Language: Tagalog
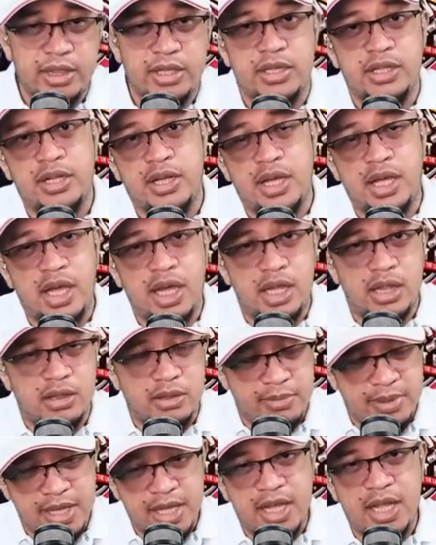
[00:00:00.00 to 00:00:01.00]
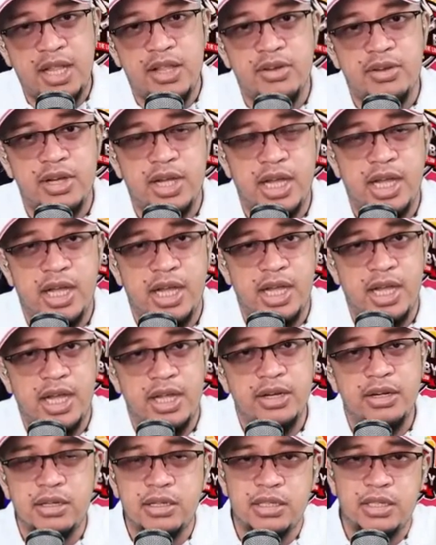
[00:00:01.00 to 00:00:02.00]
na, na tumigil yung
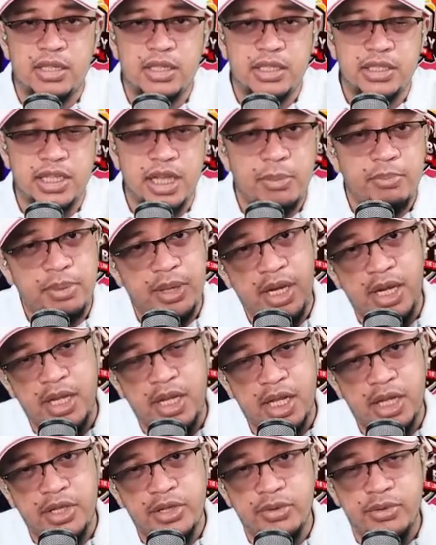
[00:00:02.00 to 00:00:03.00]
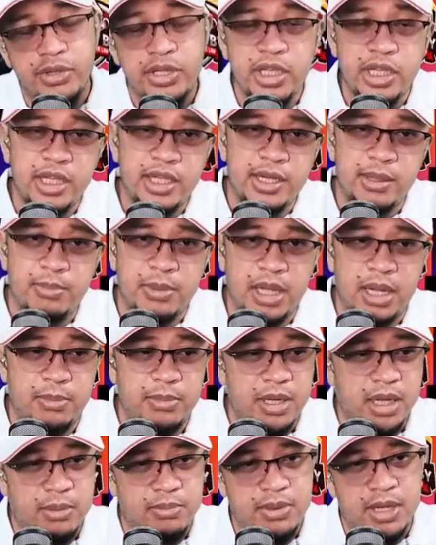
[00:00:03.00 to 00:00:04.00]
uh, ano, syempre, nag-New Year, bla
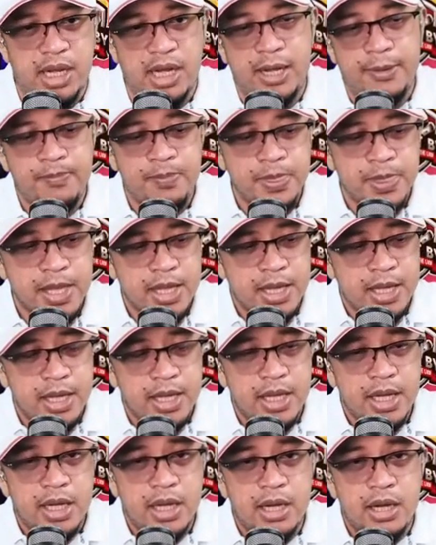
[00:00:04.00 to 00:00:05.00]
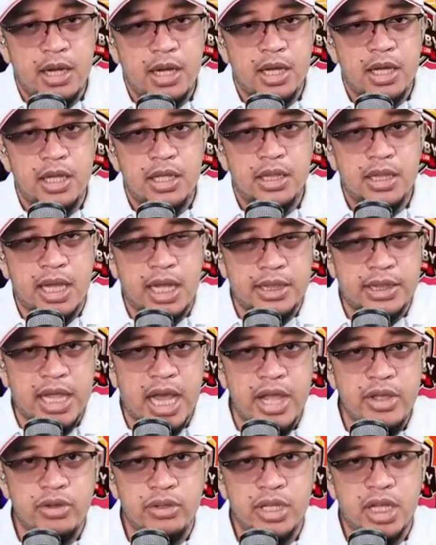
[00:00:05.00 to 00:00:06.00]
bla bla. At
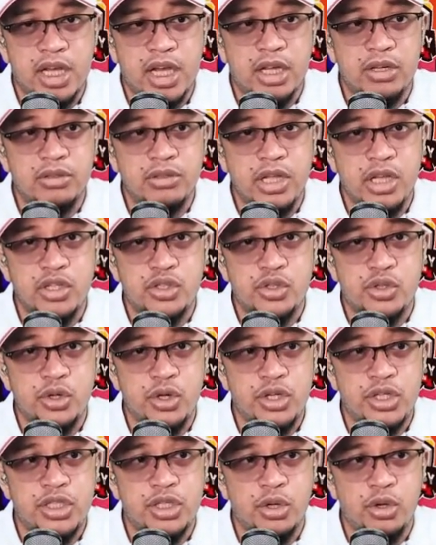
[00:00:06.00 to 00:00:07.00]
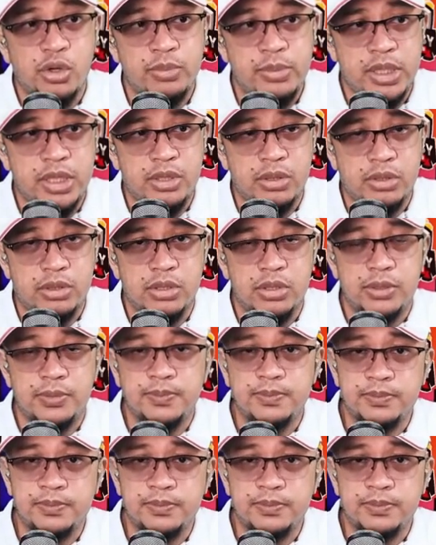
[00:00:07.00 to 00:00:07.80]
tayo nagkaroon ng surge sa Omicron.